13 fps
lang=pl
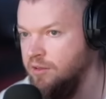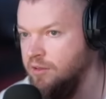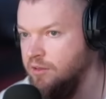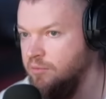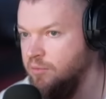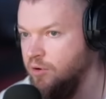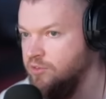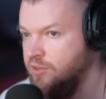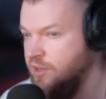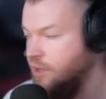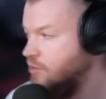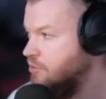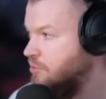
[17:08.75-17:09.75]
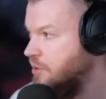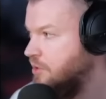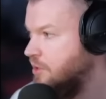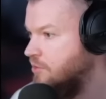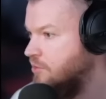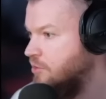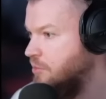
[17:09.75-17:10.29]
i Boxdel jakoś
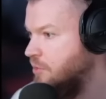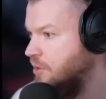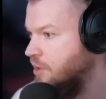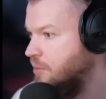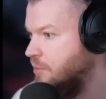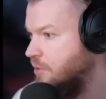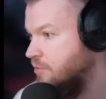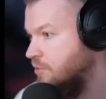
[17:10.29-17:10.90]
pretensji do mnie nie ma,